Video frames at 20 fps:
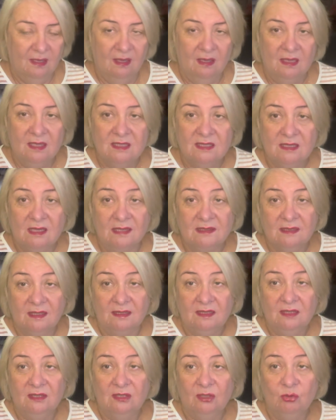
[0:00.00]
искать
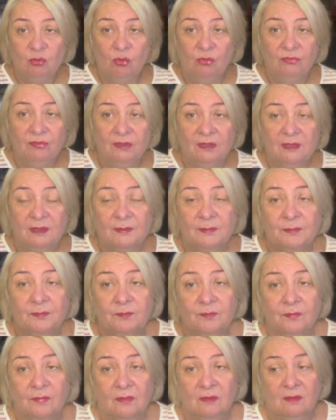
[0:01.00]
какие-то новые
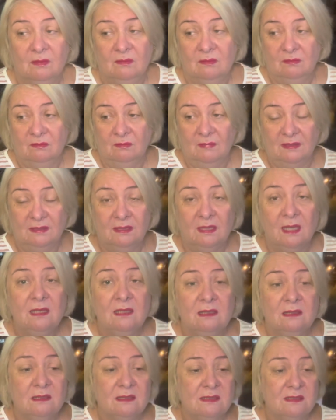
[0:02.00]
модели
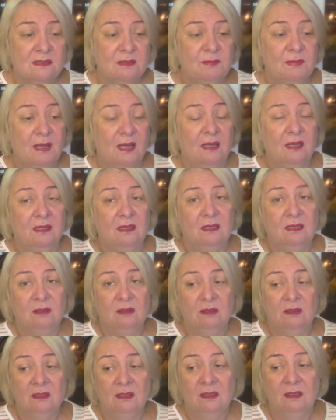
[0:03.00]
для себя и,
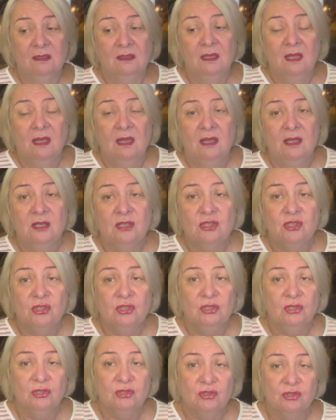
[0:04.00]
и
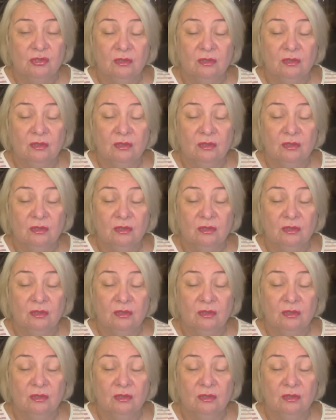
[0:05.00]
решила,